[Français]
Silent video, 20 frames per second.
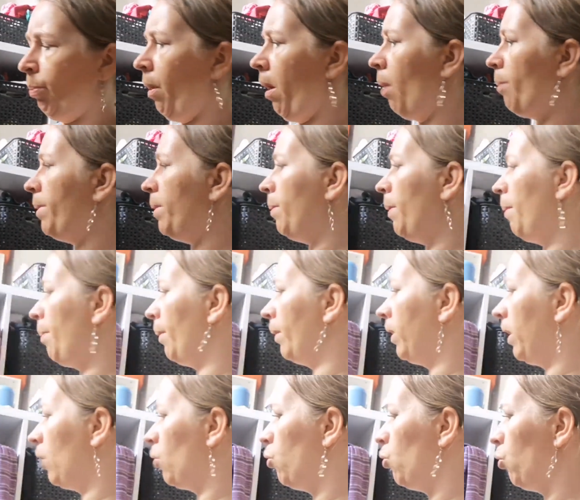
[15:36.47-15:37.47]
pas abîmé,
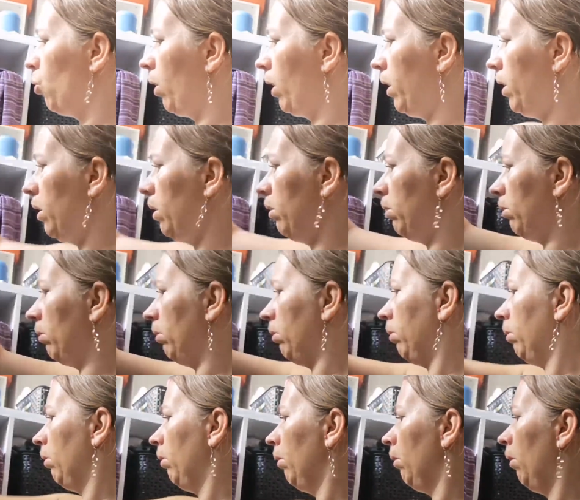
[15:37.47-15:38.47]
pas décoloré. Euh.
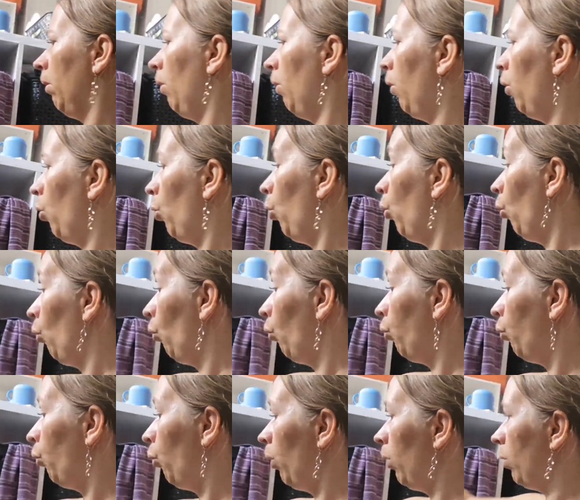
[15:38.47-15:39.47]

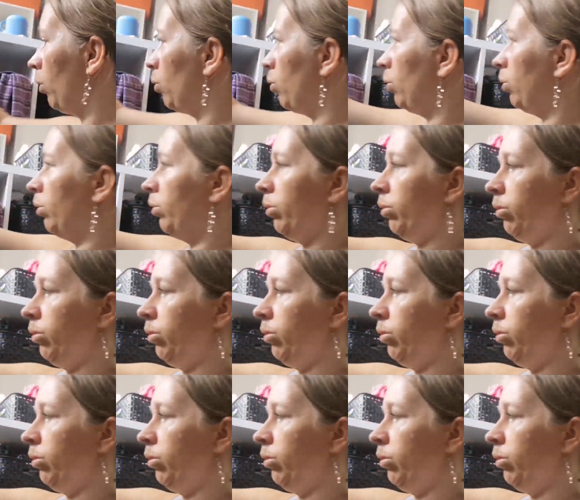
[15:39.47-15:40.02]
Voilà quoi.